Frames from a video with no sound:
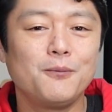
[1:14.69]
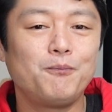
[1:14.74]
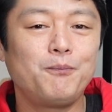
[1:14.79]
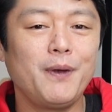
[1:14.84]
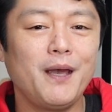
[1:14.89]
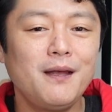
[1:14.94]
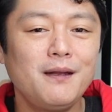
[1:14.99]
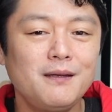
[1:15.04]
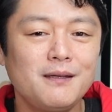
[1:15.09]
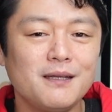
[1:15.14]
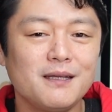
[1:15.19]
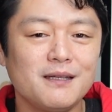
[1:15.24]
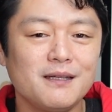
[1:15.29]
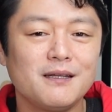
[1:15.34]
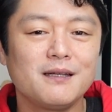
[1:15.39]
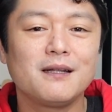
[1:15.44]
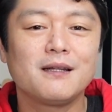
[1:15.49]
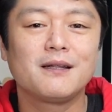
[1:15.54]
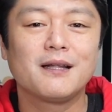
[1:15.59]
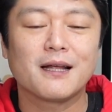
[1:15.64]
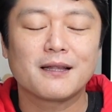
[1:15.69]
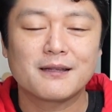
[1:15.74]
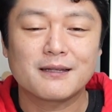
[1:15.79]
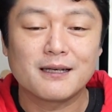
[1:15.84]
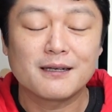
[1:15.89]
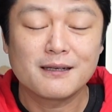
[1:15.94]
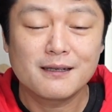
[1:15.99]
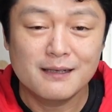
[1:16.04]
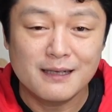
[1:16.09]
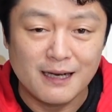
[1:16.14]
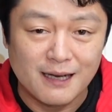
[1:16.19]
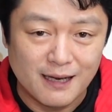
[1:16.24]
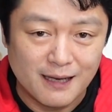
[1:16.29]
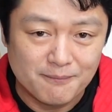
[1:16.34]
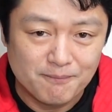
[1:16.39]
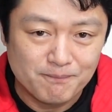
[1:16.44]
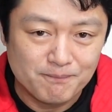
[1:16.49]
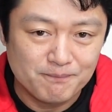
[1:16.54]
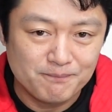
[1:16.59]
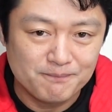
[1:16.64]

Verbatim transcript: 便利になったから。